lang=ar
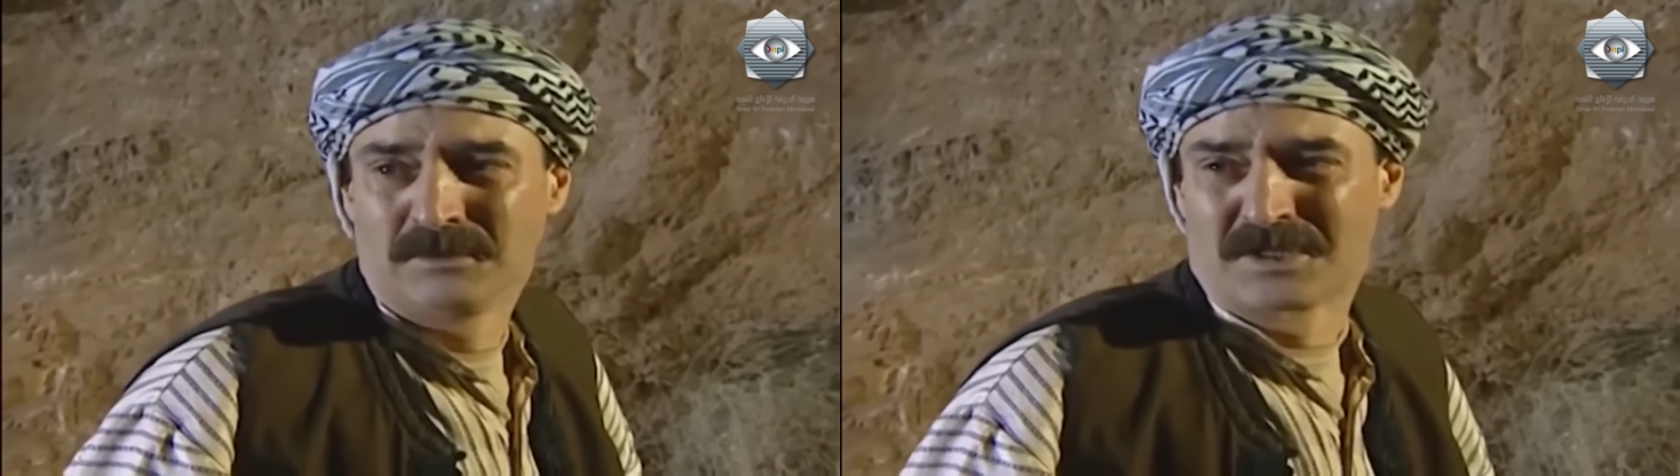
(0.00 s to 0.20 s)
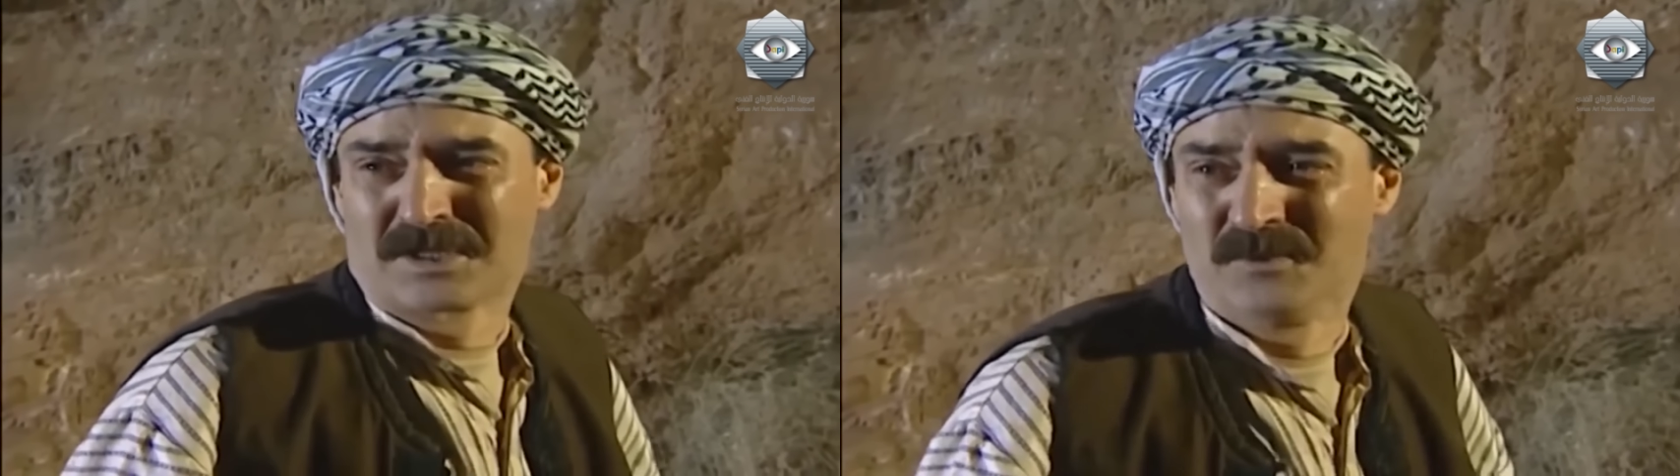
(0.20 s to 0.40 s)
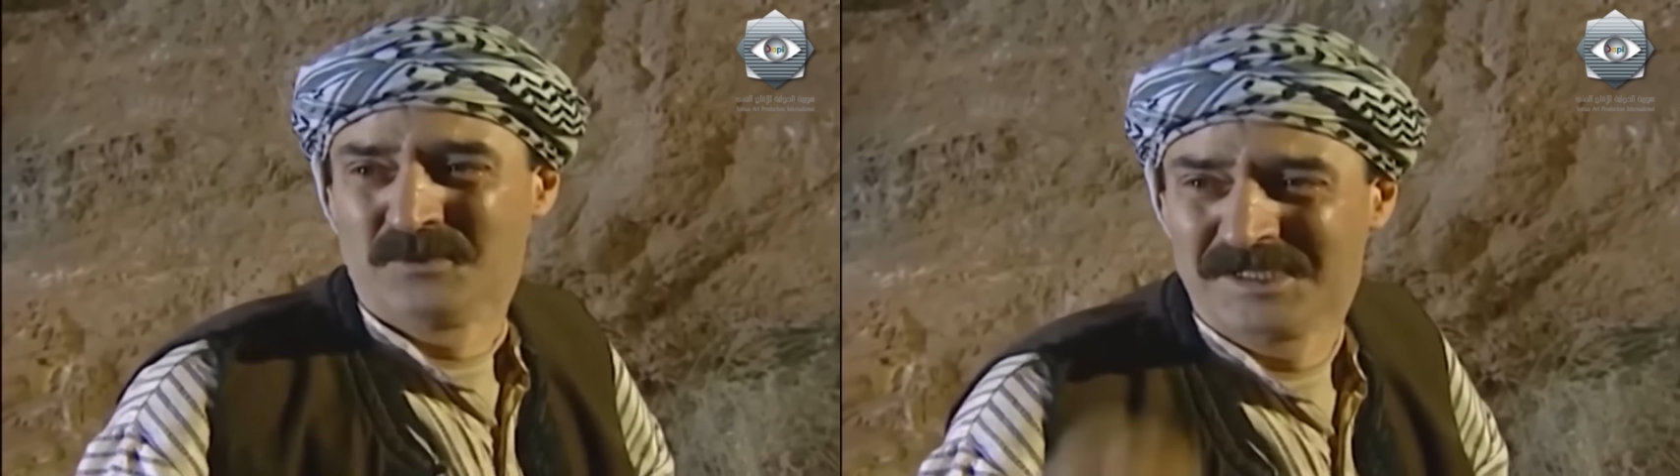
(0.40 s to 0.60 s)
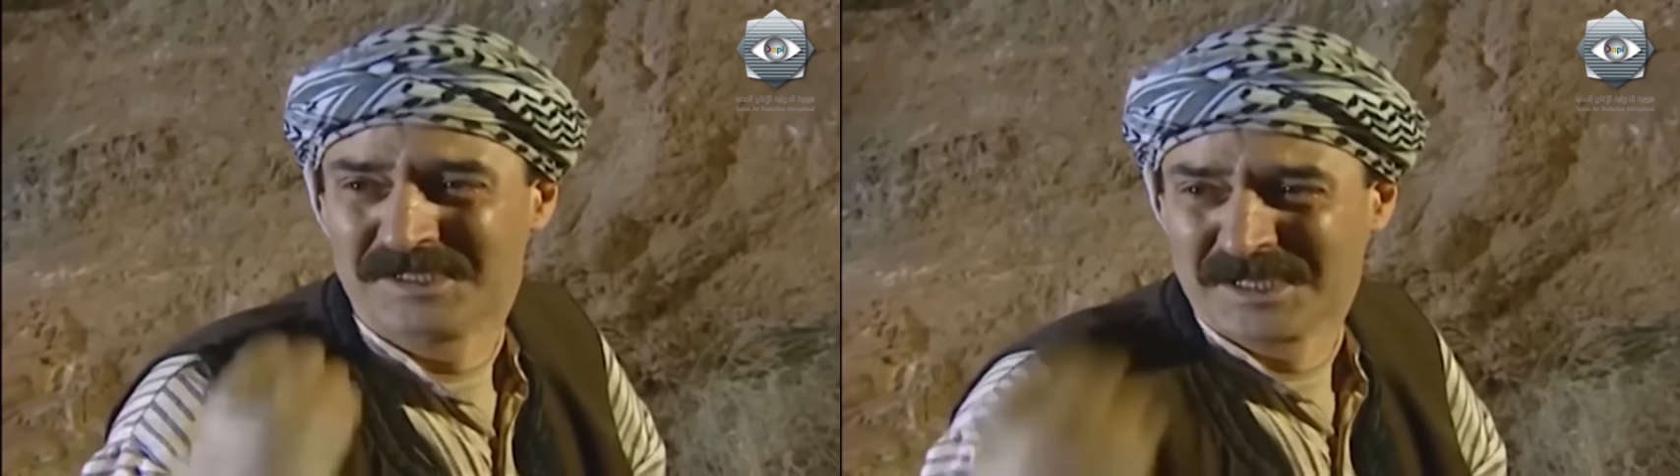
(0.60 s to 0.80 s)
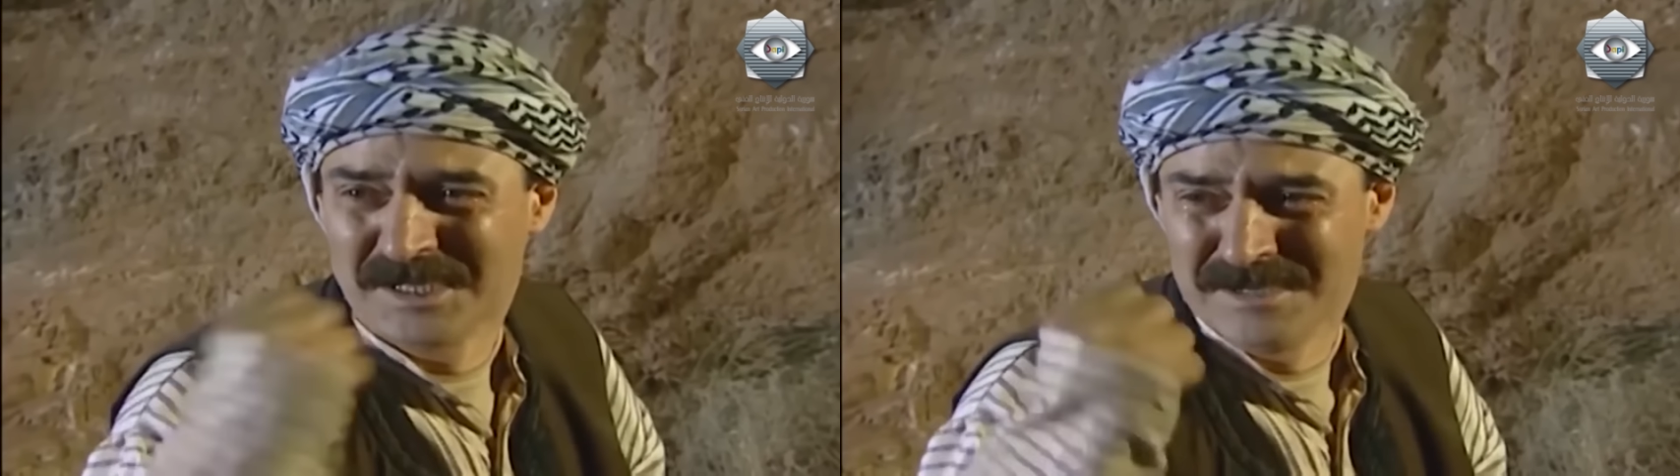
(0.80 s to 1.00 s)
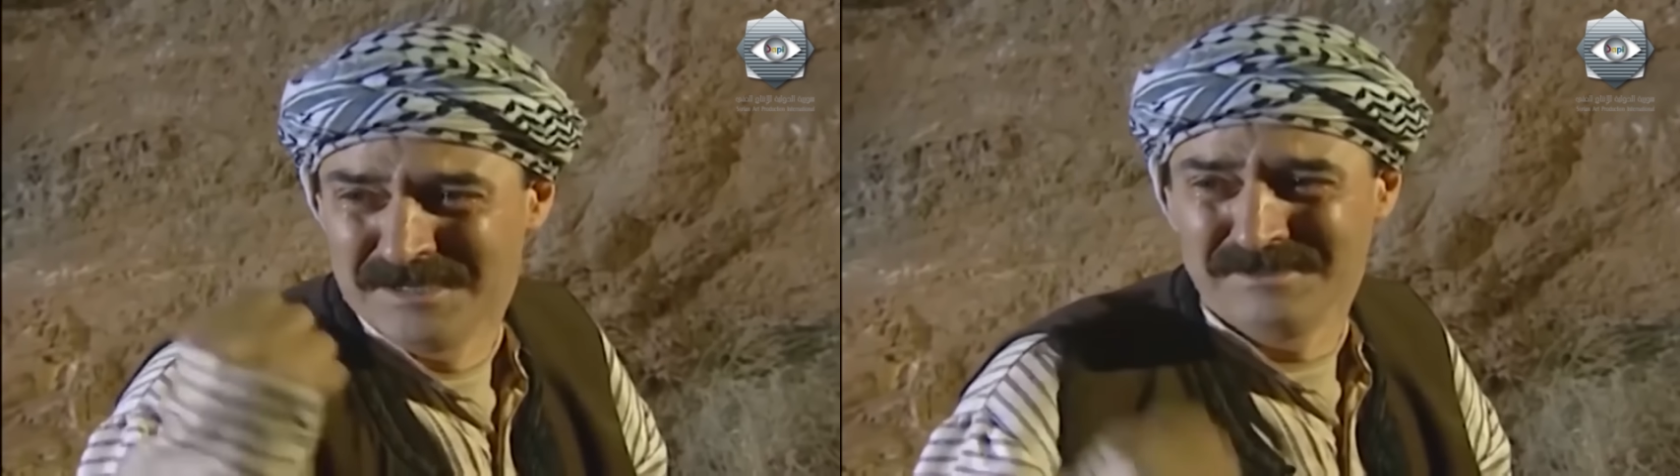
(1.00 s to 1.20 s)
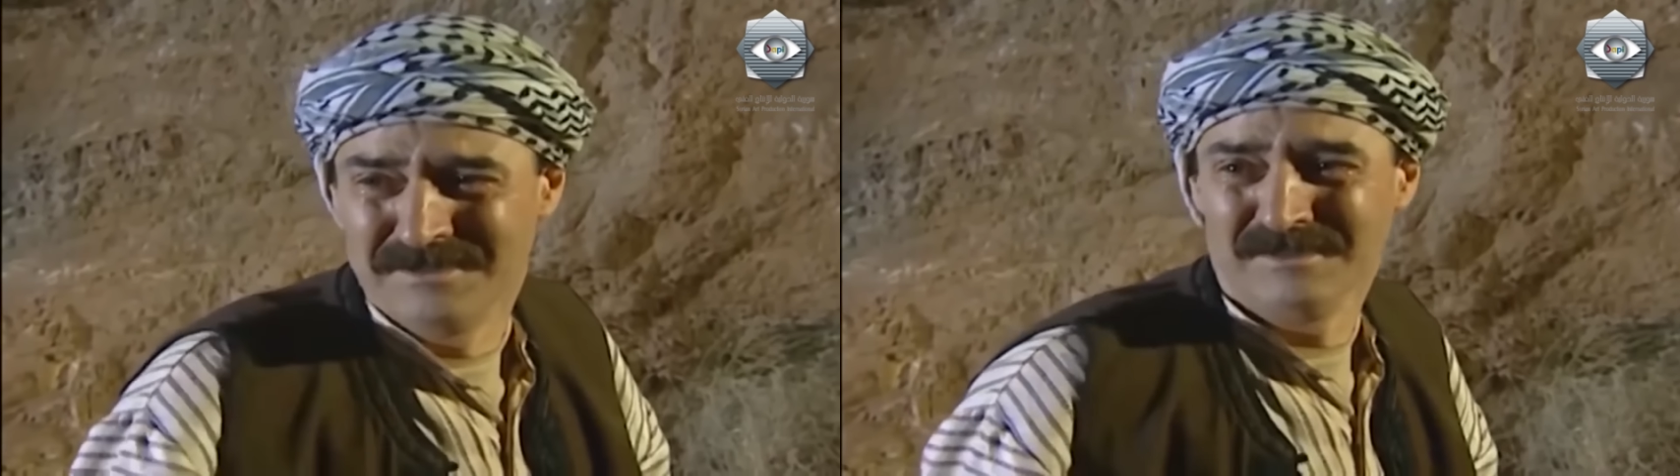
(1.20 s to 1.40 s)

شربوني الذل